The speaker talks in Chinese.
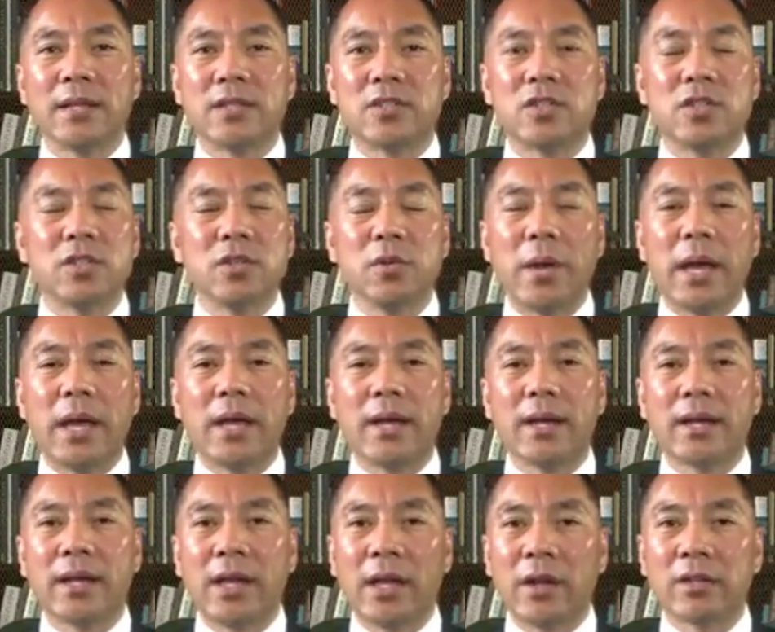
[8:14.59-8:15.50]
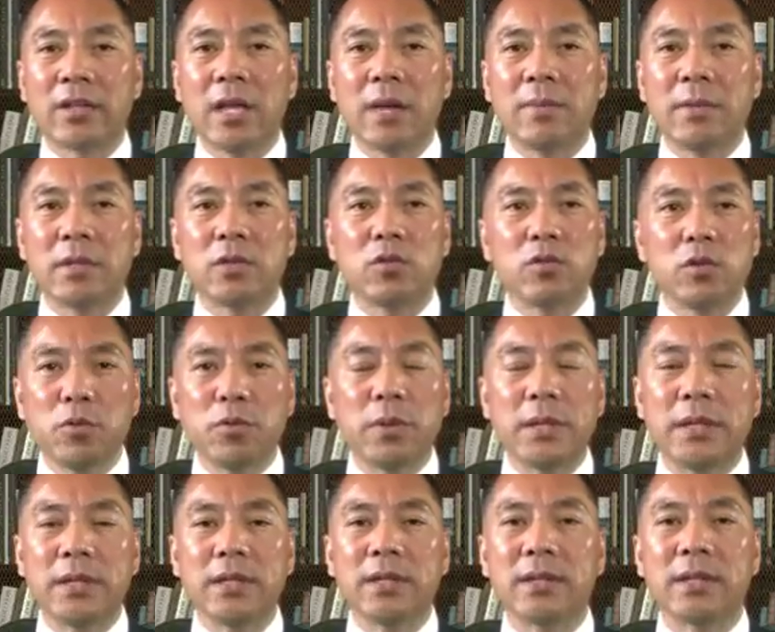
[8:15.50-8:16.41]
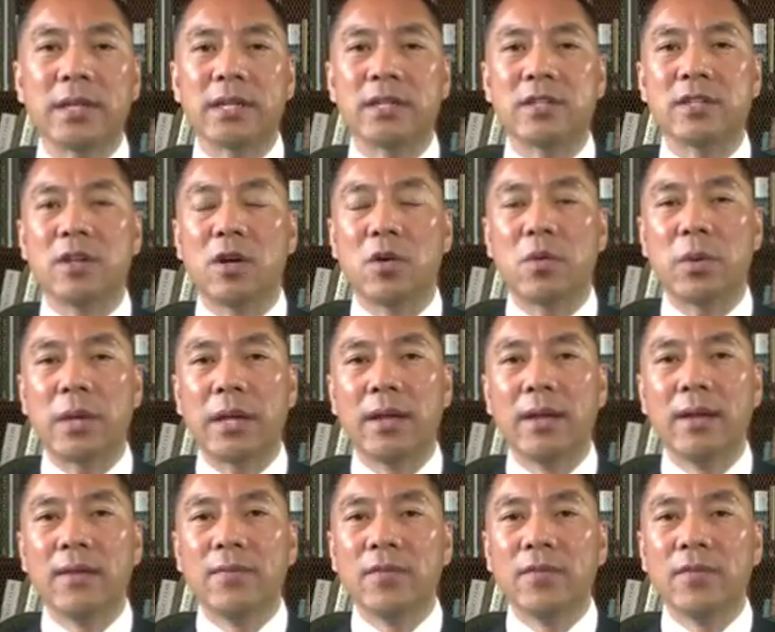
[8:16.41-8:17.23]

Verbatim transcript: 资源，给了他们最稳定的个社会。